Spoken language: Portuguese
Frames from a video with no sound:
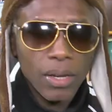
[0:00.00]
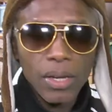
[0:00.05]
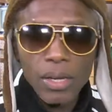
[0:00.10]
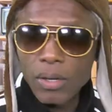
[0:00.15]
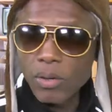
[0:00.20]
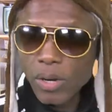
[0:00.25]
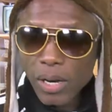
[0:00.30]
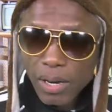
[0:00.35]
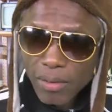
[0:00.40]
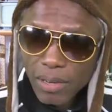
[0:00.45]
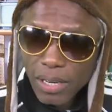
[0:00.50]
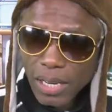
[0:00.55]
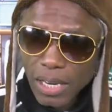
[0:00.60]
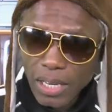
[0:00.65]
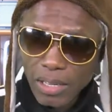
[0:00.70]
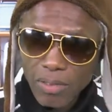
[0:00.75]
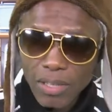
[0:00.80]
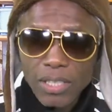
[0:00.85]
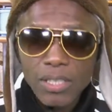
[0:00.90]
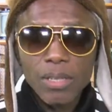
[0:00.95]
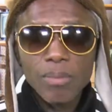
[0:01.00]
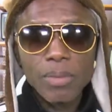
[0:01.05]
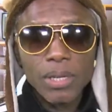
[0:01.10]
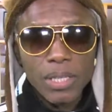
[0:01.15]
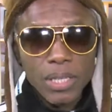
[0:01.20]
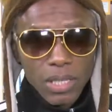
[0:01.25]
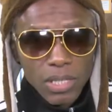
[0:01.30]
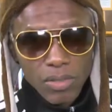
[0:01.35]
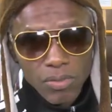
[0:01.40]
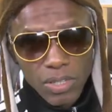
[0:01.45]
Ele não ganhava nada, vai receber
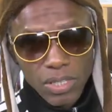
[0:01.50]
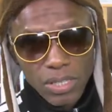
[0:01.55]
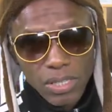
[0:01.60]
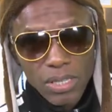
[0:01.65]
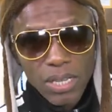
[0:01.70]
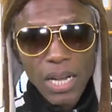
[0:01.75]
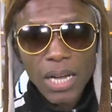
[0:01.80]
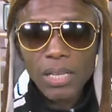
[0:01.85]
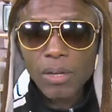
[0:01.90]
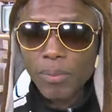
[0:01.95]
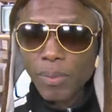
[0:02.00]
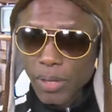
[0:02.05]
três vezes nada,